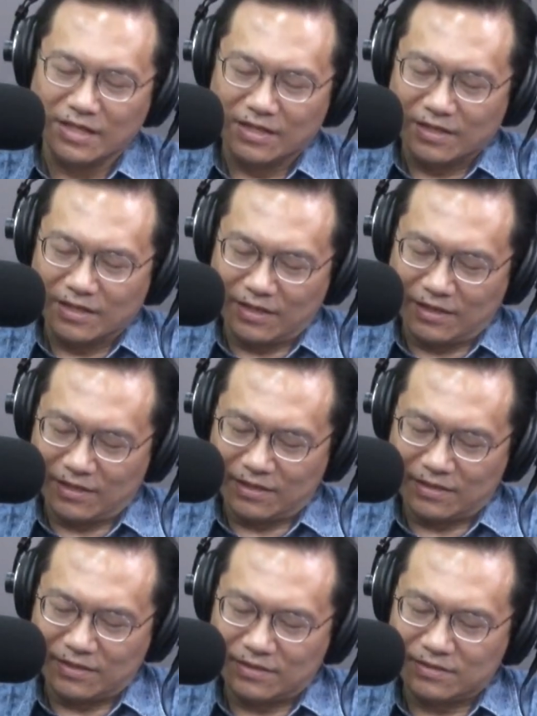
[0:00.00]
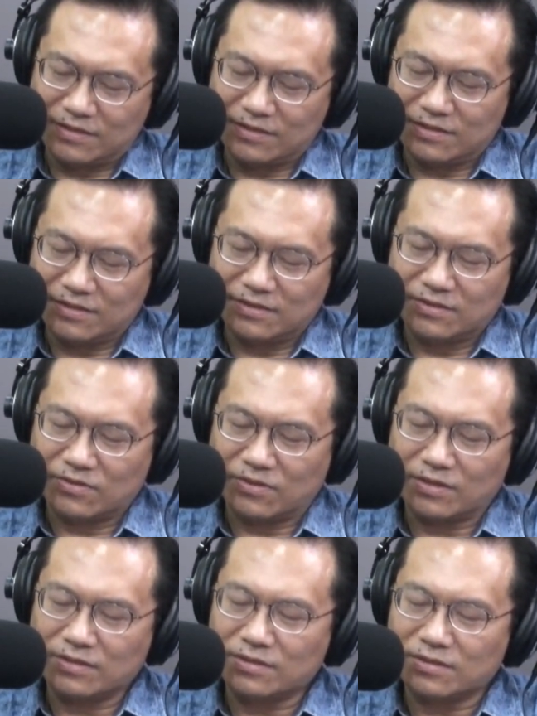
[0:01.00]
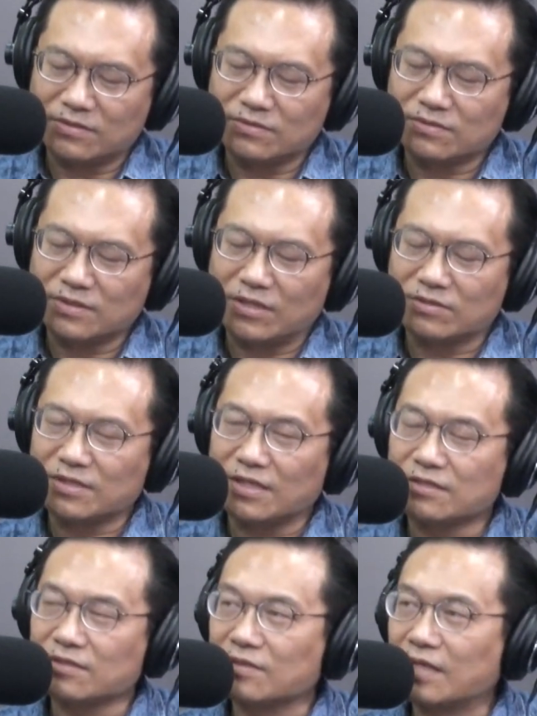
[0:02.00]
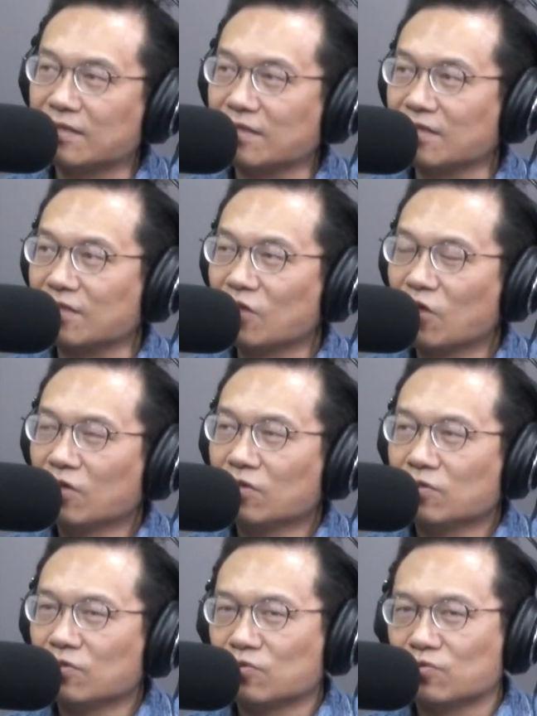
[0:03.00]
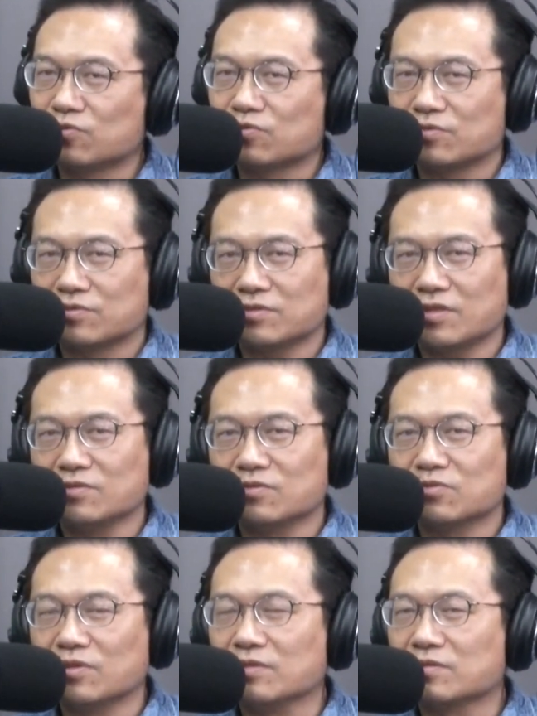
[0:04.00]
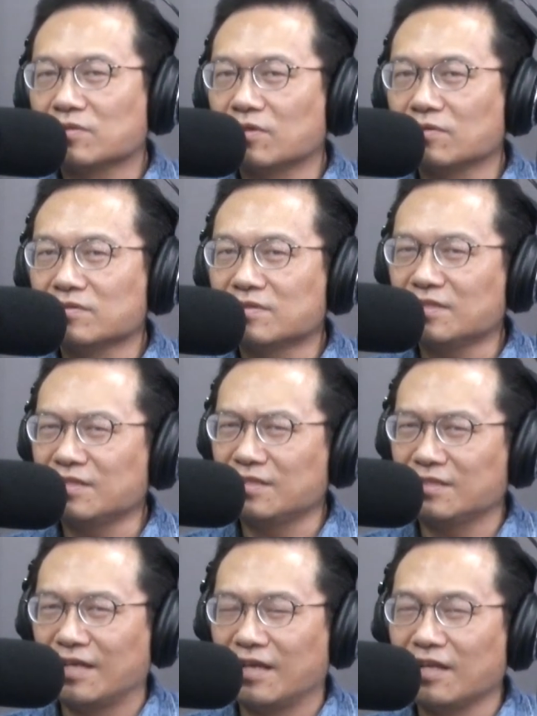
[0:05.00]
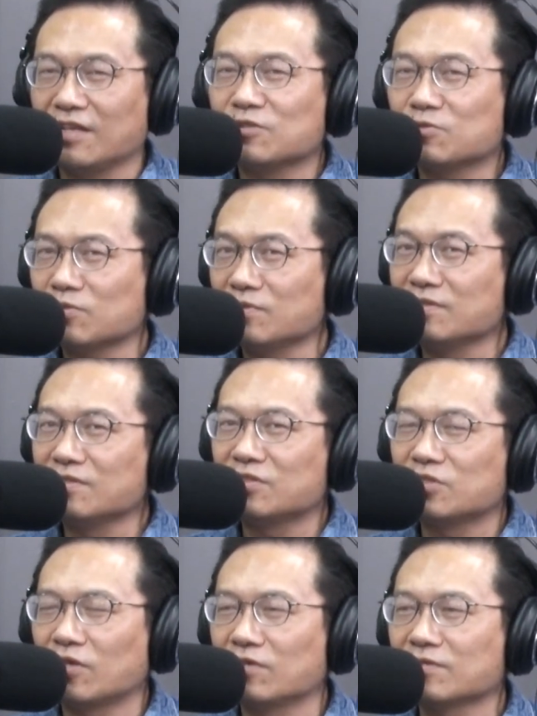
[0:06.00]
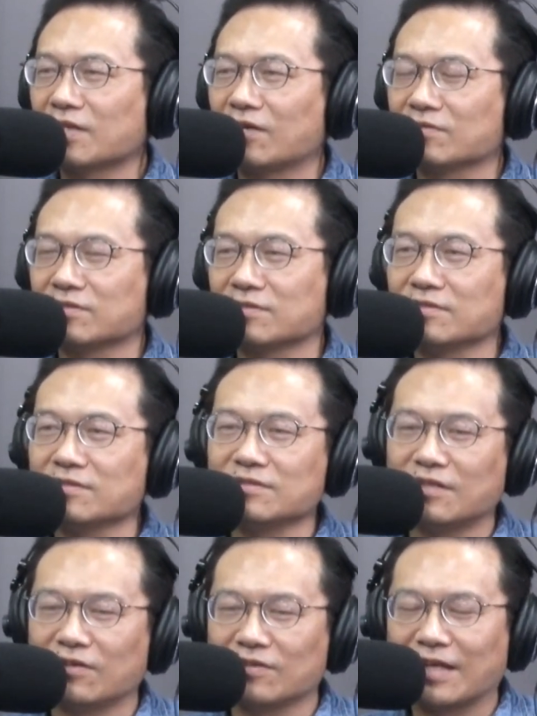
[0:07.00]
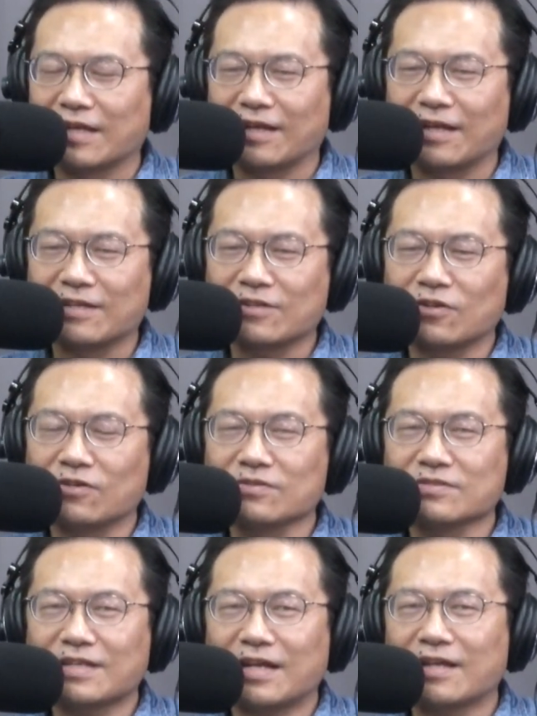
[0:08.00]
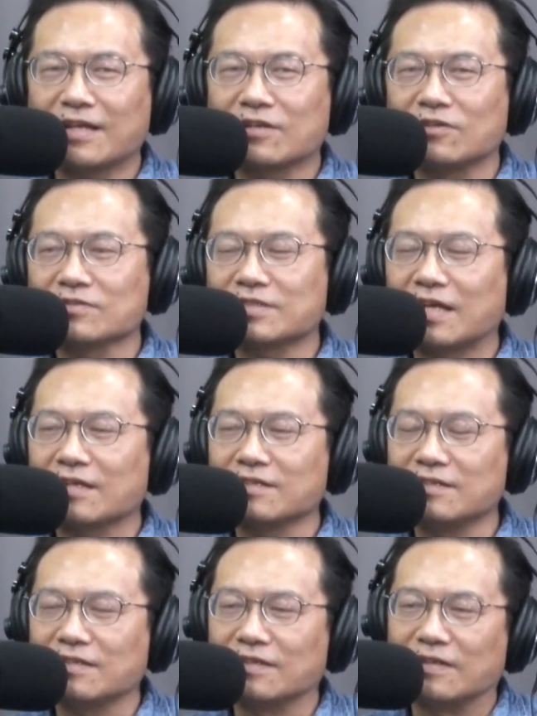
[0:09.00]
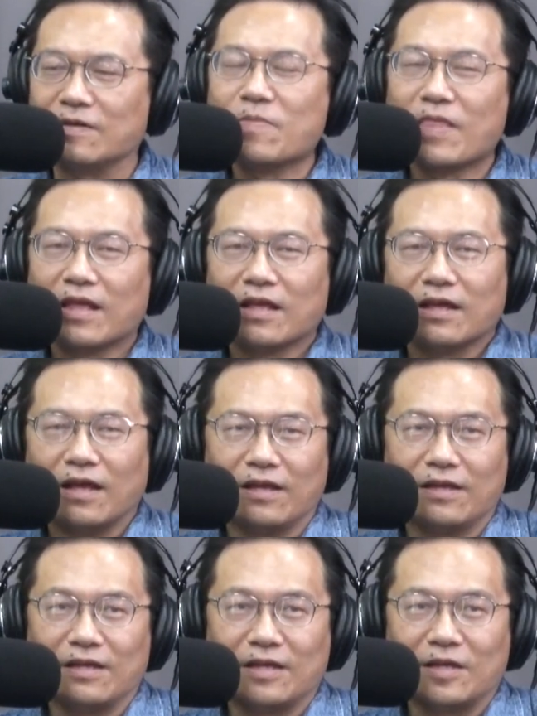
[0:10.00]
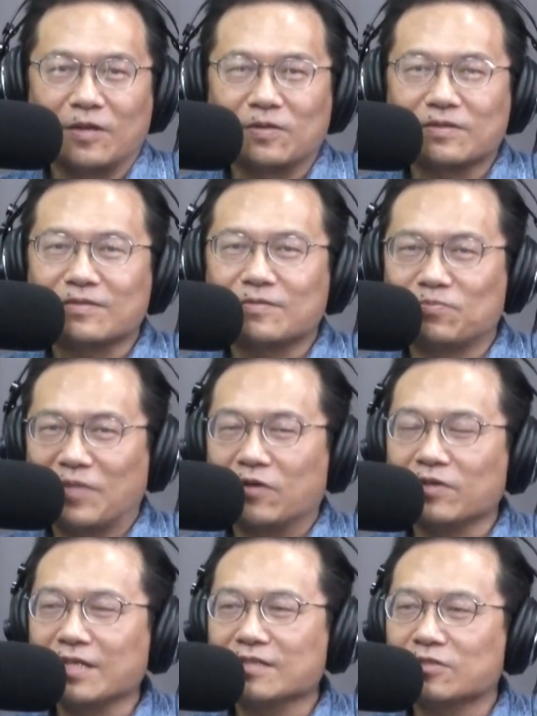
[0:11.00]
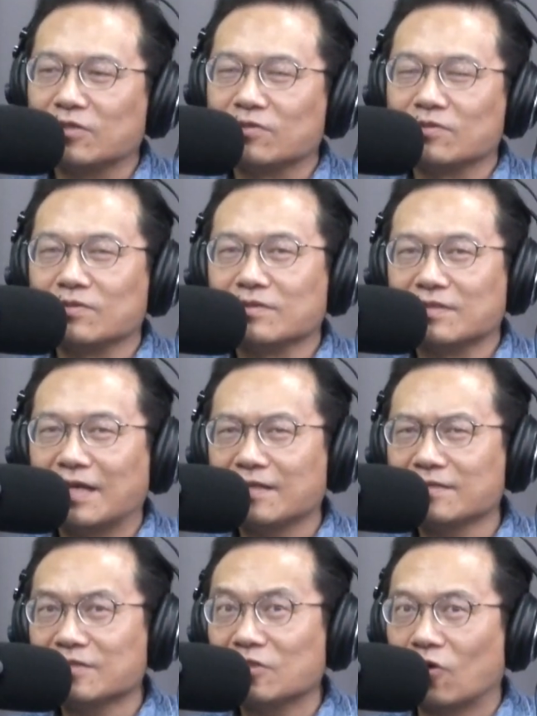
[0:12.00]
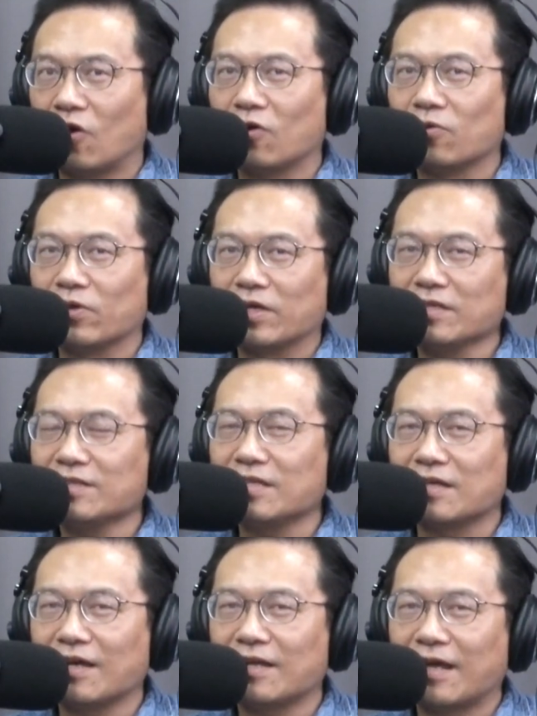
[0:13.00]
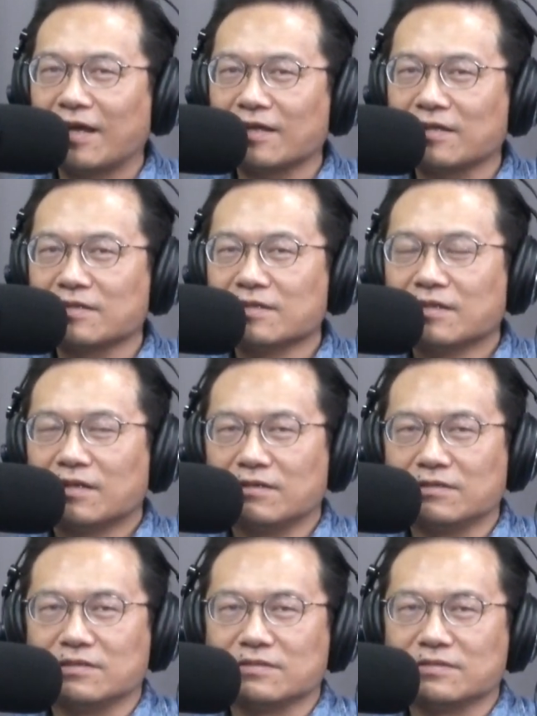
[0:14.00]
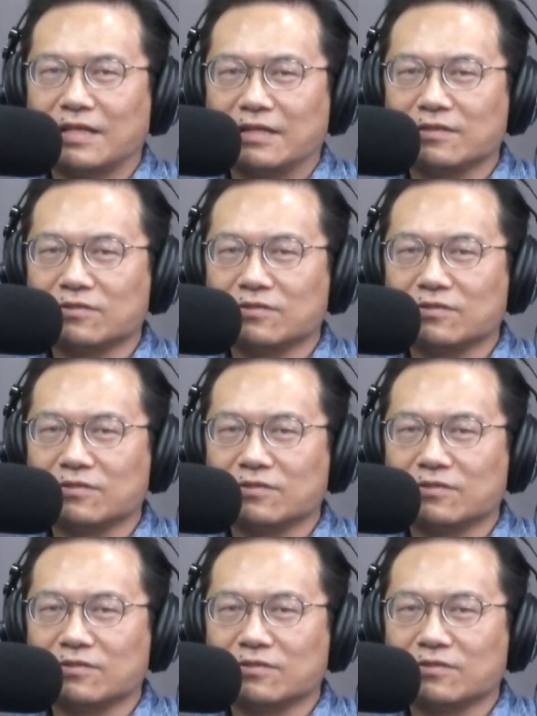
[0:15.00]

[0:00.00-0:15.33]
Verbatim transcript: 诶，真欢喜讲，邀请到咱的郑顺聪、郑顺聪老师吼来甲咱讲、教咱讲台语吼。诶，冇兴趣，咱五月一定爱来吼，来